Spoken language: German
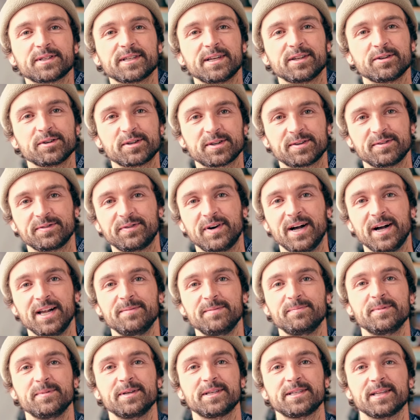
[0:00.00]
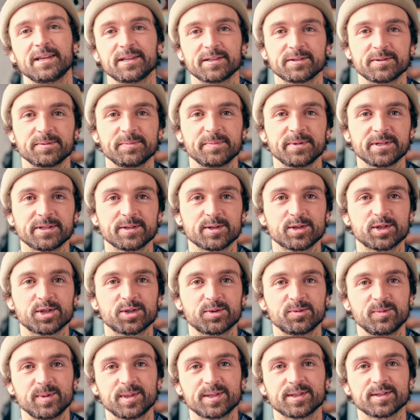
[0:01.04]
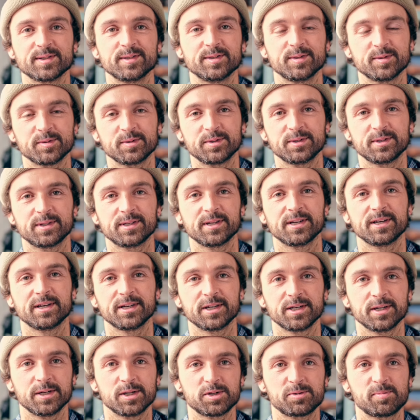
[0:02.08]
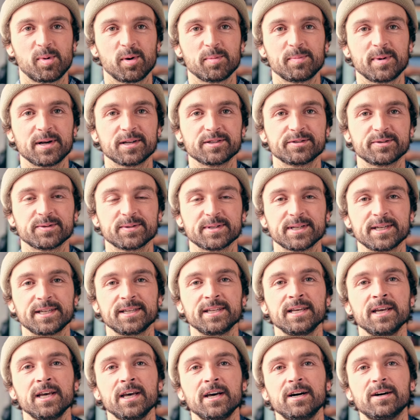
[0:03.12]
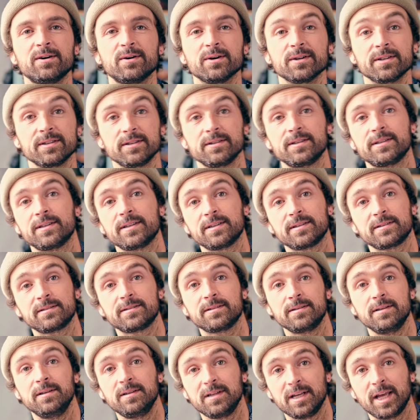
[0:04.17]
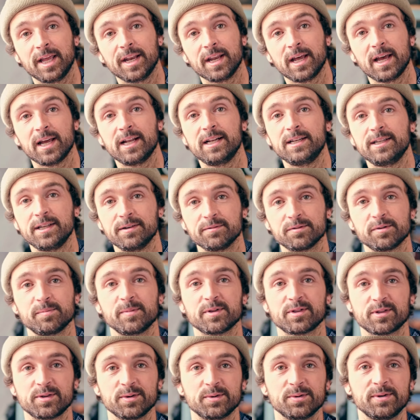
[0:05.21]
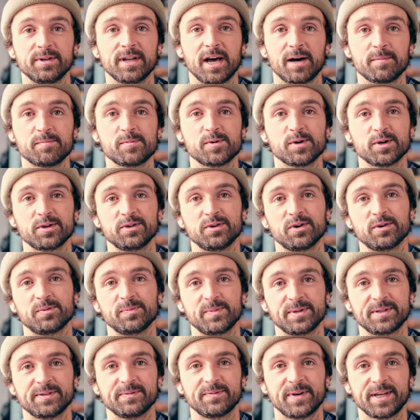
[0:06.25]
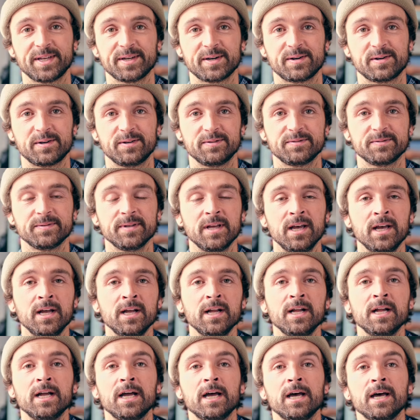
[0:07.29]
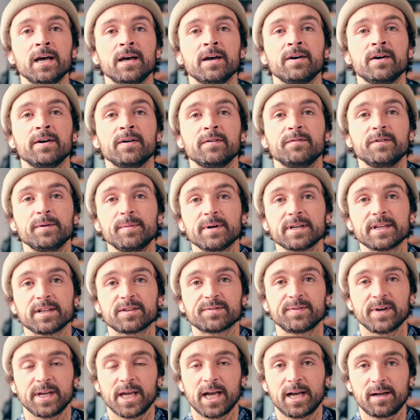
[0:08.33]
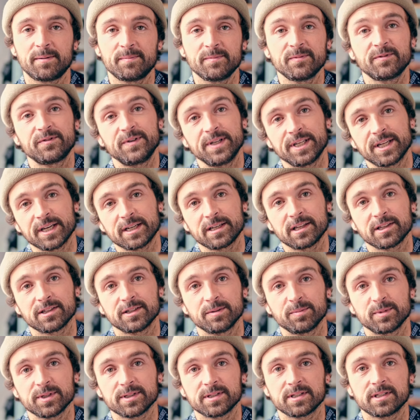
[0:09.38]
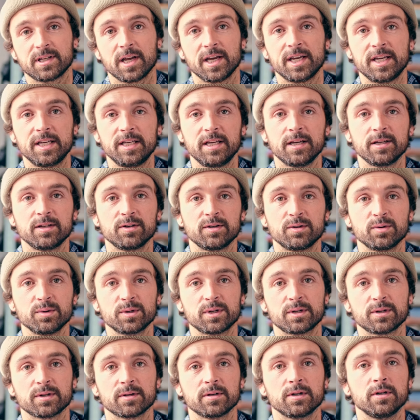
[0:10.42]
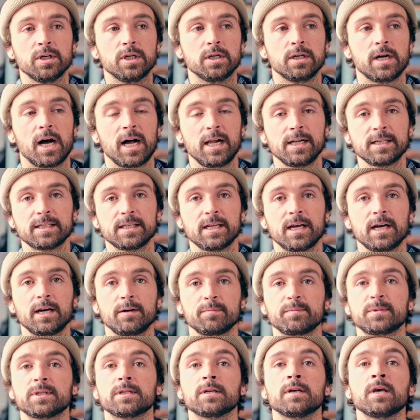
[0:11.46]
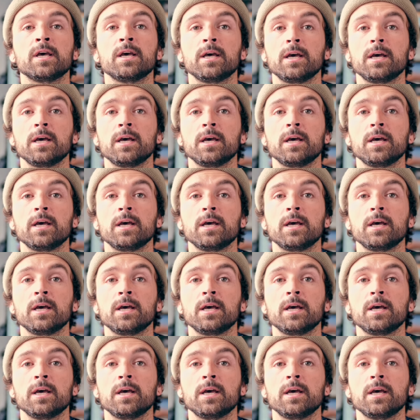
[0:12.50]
es hat euch gefallen, mich da so ein bisschen schwitzen und äh, Sport machen zu sehen. Und generell die Informationen haben euch noch ein bisschen weitergeholfen. Wir machen jetzt Feierabend. Vielen Dank, dass ihr bis hierhin durchgehalten habt.